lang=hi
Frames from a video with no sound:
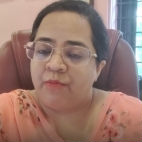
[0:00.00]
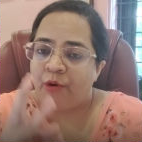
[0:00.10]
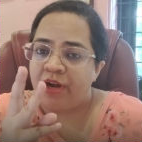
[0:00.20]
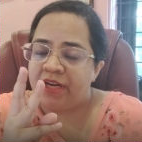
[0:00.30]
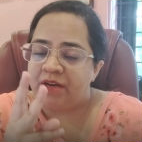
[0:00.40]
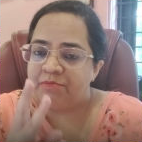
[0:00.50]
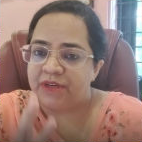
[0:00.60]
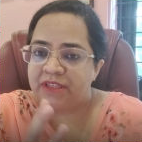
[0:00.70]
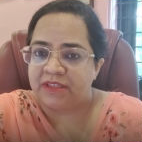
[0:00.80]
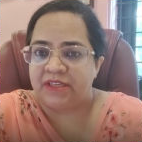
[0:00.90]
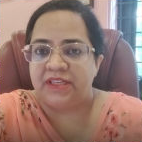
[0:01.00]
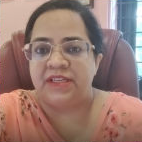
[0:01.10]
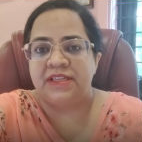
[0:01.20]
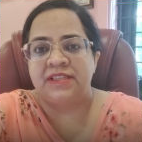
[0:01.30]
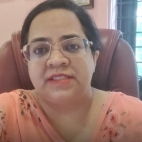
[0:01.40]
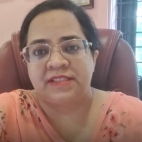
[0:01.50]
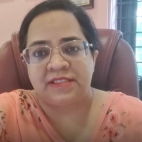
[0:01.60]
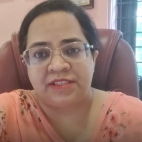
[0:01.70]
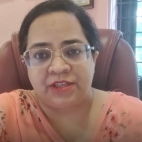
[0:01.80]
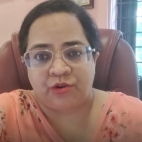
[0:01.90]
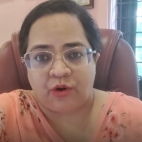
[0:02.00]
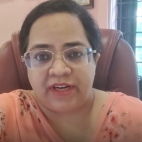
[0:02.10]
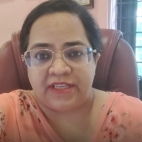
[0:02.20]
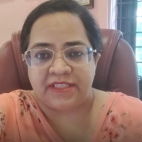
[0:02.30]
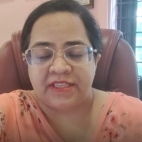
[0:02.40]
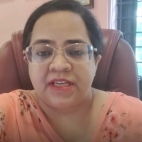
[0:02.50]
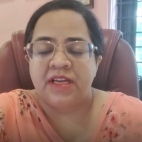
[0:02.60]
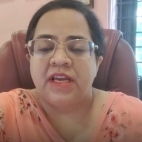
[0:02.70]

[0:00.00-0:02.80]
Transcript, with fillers: पॉइंट नंबर थ्री इज़ द स्टेरॉइड्स